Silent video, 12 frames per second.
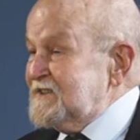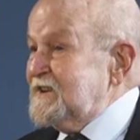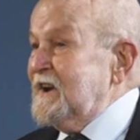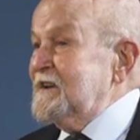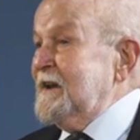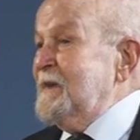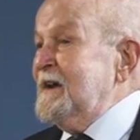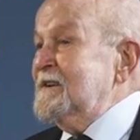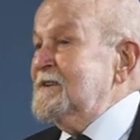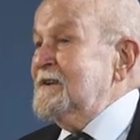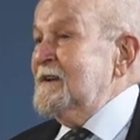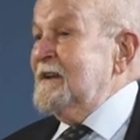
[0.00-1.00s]
sicher
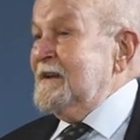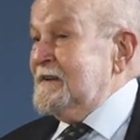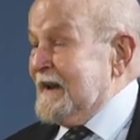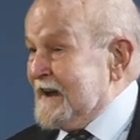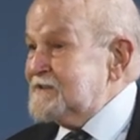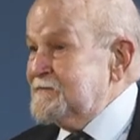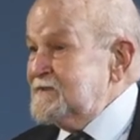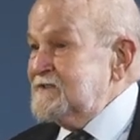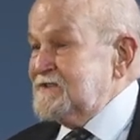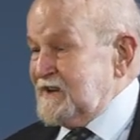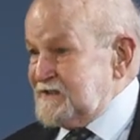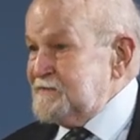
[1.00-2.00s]
jemand, der
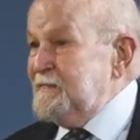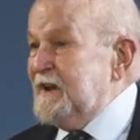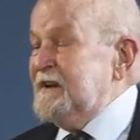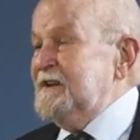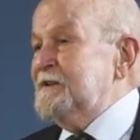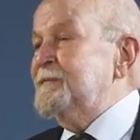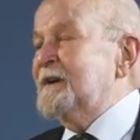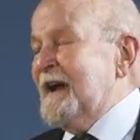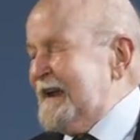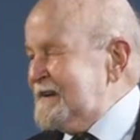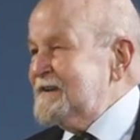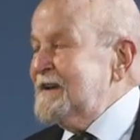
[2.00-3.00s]
Erstbesitzer ist mir nicht
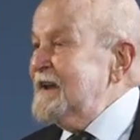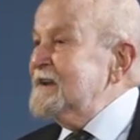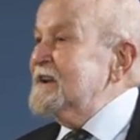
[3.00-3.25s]
bekannt,